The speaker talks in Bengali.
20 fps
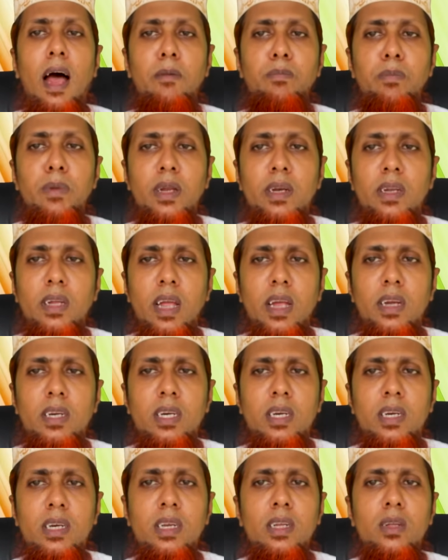আপনার
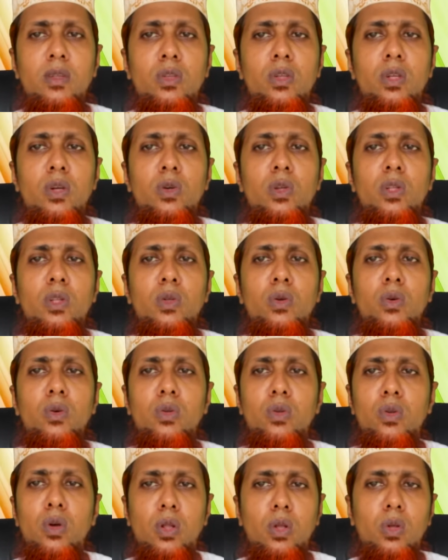গ্যাস্ট্রিক জনিত
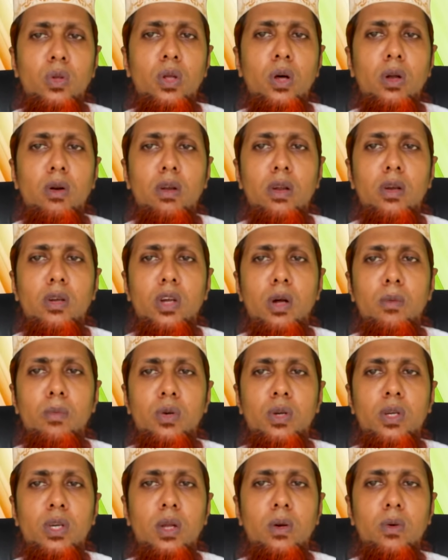যত ধরনের
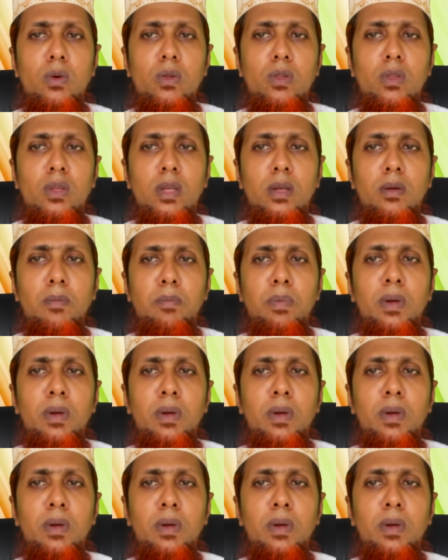সমস্যা রয়েছে